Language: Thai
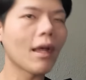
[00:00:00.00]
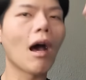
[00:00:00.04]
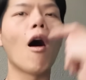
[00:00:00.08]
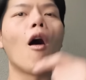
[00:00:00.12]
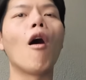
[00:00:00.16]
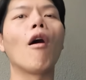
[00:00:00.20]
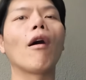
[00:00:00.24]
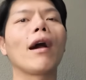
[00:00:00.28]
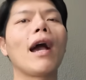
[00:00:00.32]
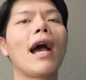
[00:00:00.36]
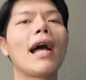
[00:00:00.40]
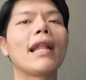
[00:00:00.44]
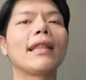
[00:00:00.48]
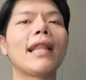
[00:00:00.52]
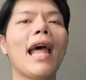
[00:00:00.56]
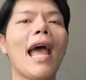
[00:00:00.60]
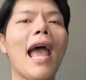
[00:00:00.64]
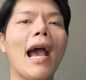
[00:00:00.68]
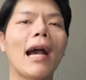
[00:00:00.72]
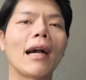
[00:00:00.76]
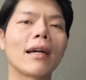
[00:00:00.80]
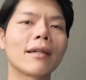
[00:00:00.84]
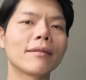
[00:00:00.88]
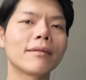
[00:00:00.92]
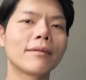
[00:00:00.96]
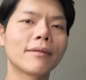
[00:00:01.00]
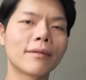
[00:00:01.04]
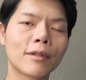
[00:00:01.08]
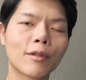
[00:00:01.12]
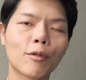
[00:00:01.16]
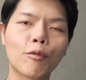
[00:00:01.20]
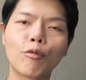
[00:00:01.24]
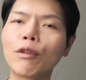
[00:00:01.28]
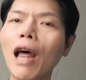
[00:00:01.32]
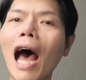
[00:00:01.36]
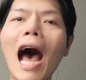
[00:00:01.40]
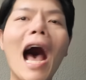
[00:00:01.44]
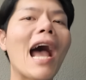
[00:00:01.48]
ออกงานแท็ก
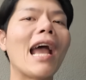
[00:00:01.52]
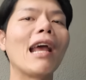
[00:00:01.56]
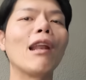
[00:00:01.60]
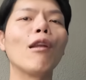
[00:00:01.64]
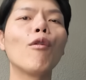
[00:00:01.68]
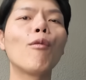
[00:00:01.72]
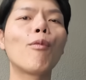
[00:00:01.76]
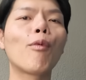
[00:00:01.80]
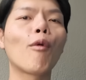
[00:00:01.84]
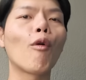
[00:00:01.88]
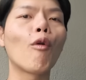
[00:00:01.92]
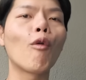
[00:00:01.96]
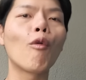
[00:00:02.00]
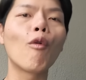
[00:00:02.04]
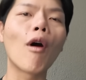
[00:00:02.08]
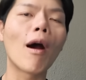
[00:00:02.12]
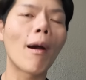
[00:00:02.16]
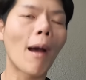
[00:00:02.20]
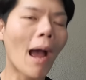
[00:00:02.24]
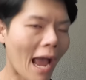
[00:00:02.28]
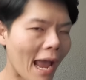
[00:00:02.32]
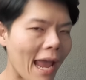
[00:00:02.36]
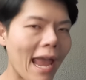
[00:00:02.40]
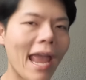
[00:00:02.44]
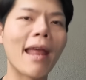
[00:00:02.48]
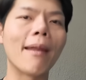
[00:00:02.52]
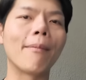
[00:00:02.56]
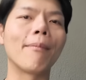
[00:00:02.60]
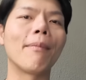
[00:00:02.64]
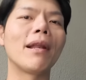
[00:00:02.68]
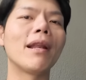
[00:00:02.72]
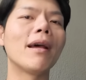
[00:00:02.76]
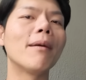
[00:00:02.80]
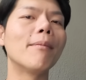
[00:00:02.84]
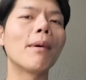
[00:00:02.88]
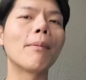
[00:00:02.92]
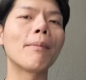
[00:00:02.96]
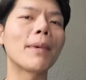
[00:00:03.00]
กูถ่ายรูปคู่ให้เห็นไป
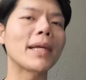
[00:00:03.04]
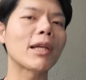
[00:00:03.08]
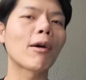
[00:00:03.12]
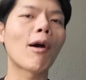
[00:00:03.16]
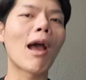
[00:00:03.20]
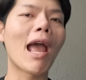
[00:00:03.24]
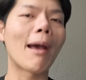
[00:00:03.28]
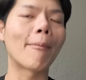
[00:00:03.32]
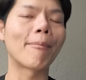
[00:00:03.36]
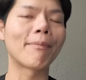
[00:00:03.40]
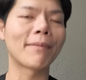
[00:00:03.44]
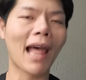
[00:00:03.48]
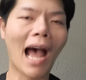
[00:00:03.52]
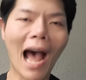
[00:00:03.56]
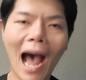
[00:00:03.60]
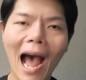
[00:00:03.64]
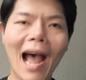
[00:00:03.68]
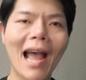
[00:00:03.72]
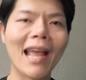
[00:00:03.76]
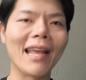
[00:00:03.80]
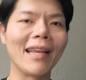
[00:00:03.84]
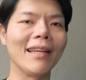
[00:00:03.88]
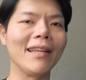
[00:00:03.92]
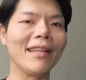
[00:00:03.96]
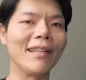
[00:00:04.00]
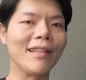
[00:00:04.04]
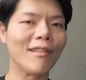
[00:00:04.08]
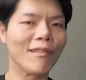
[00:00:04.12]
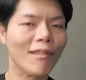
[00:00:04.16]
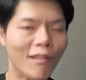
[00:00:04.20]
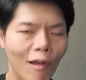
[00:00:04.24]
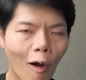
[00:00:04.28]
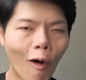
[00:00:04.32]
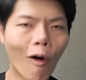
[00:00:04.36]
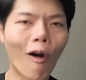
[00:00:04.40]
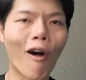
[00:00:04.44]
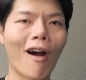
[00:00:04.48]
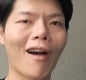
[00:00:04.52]
เลยมึงไม่ต้องแอบถ่าย
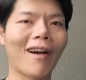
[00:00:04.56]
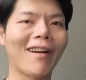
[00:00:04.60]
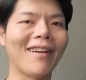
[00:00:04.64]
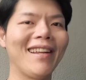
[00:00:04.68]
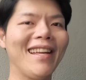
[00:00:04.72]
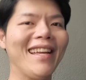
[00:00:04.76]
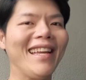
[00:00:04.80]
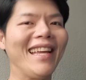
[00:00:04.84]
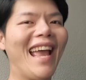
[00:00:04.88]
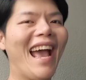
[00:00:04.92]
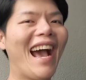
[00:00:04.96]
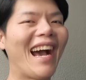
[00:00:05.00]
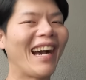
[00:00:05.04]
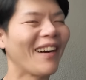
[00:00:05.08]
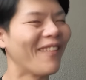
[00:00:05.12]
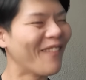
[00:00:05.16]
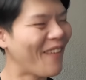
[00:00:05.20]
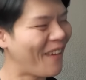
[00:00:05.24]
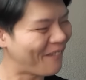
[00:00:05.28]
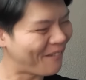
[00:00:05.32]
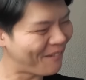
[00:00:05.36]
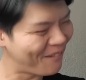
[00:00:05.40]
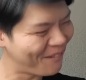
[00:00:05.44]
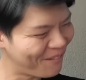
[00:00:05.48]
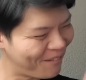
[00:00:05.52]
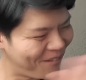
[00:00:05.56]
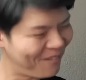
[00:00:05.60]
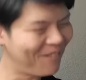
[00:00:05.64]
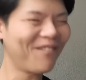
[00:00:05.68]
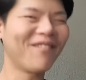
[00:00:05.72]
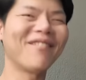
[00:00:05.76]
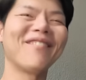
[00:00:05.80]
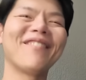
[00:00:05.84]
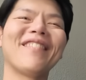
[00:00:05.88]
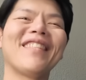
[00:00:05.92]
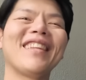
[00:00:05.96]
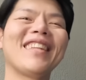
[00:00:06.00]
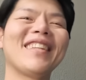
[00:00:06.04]
ดอกอะไรเงี้ยก็แบบ
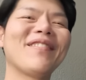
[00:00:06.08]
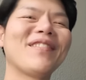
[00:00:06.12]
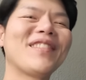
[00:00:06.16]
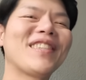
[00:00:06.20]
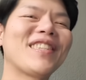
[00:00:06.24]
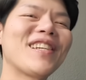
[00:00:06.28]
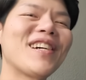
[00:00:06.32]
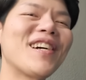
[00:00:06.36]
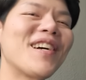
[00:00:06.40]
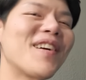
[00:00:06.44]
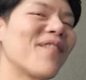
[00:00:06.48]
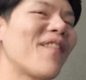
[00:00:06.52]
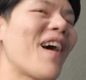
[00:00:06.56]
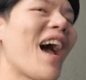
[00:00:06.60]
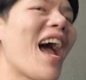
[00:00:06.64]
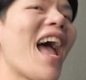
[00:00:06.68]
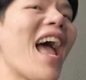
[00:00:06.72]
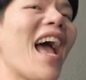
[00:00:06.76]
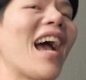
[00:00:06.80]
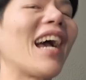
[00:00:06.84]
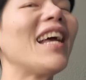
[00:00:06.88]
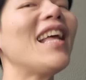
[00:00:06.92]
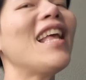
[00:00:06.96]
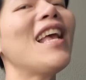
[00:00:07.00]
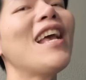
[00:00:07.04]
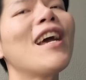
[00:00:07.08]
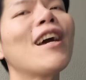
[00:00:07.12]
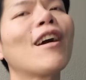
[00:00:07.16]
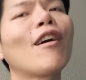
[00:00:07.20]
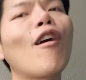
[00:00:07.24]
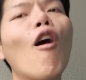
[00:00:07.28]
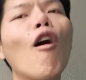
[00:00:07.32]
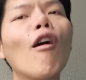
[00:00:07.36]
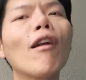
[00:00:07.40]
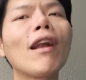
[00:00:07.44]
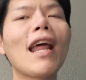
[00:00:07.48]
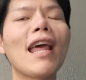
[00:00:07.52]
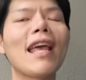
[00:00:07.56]
จึงมาก
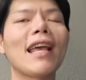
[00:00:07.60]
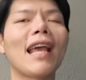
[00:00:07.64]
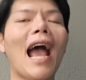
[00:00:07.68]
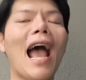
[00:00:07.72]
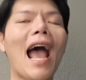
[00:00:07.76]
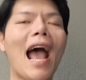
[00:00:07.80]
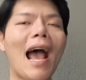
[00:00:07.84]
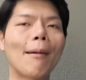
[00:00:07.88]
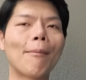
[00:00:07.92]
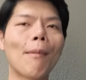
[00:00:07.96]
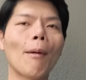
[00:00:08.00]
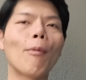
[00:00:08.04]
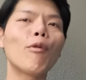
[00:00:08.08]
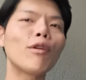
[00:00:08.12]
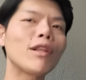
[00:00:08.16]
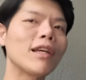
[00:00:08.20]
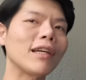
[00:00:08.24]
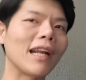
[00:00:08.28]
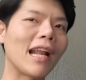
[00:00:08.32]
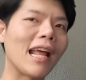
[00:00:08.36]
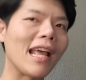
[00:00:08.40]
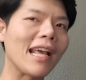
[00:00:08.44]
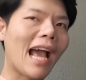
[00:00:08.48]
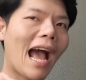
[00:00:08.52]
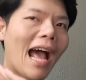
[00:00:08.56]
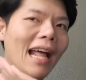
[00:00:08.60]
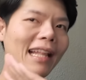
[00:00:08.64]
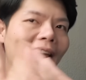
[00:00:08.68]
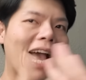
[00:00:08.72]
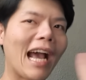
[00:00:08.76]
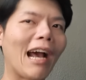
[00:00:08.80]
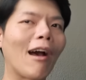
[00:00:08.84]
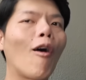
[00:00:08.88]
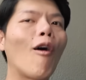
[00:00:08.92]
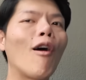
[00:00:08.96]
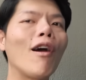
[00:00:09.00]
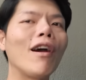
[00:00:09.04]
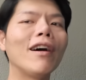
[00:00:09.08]
ก็นาฬิกามาพูดถึงนาฬิกาแท็
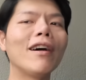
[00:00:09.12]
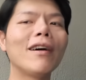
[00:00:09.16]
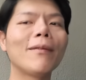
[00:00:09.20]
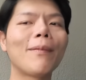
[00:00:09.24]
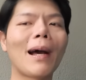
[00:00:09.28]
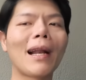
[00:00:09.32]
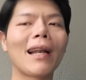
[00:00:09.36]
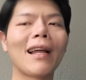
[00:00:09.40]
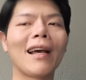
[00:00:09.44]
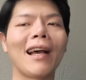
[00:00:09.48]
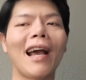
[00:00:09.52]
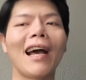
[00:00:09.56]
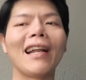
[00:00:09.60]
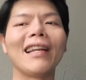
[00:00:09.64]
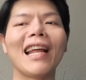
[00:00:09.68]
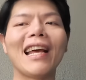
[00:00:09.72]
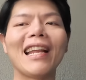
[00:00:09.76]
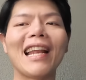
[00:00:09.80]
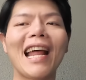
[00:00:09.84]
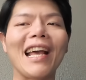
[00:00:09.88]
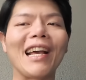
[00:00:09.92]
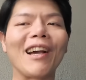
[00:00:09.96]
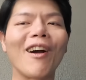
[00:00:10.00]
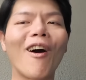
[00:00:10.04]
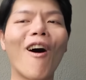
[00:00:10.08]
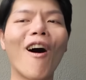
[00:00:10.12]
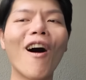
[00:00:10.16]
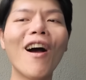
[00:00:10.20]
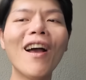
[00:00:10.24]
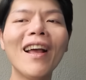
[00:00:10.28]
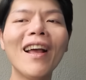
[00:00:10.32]
กคอยบ้างแล้วกันไหนๆก็